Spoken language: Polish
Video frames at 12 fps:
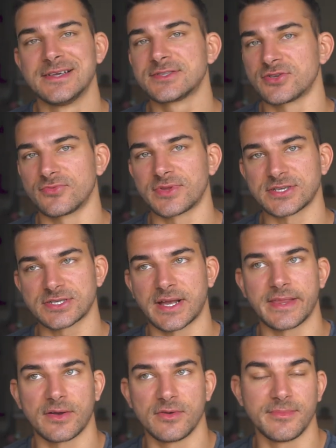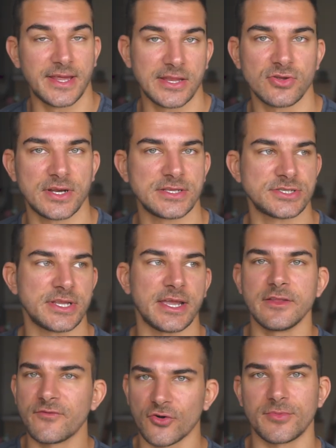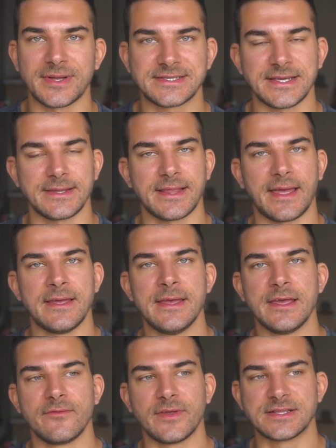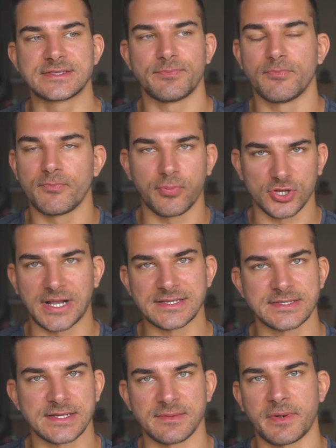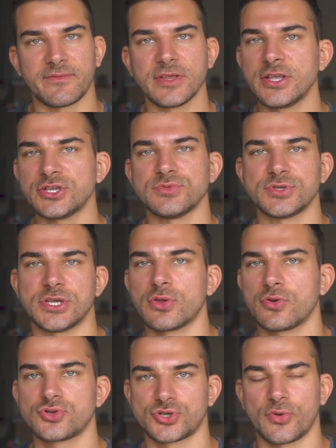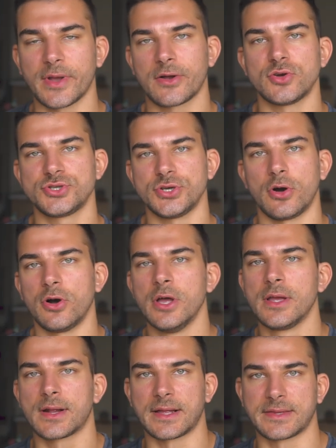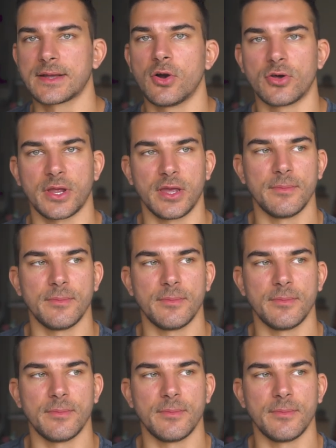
Są też kanały merytoryczne, informacyjne, więc podcasty tak naprawdę niczym się nie różnią, jak chodzi o kategorie.